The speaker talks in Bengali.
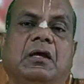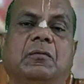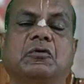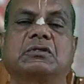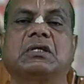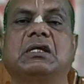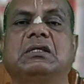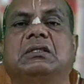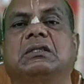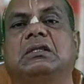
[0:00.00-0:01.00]
এবং সেই
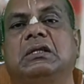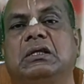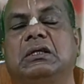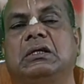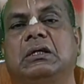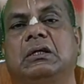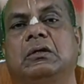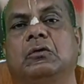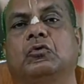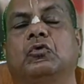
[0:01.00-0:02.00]
তিনি
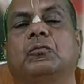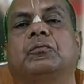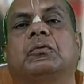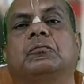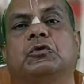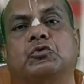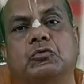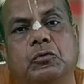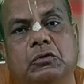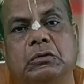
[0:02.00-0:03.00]
খুব
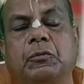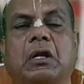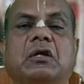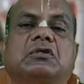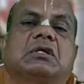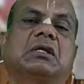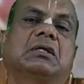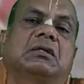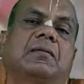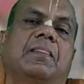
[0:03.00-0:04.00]
বিষ্ণু ভক্তিপরায়ণ
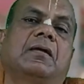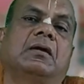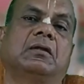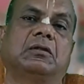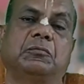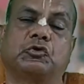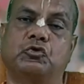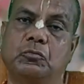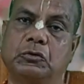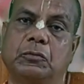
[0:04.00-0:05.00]
ছিলেন
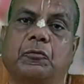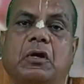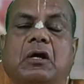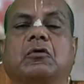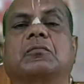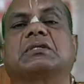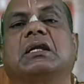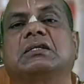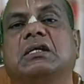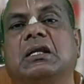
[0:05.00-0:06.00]
বিষ্ণুর মতো
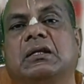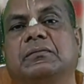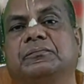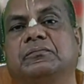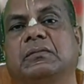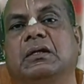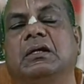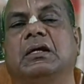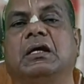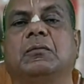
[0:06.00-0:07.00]
পরাক্রমশালী ছিলেন
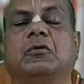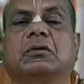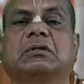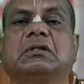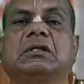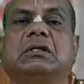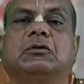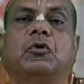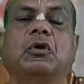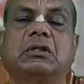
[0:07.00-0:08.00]
এবং তিনি
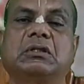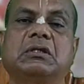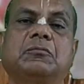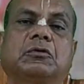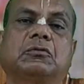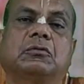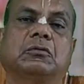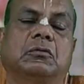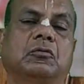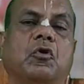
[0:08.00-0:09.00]
ধরিত্রীর মতো
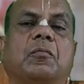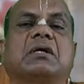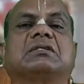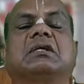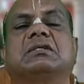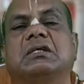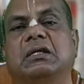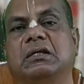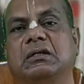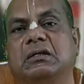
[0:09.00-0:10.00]
ক্ষমাশীল ছিলেন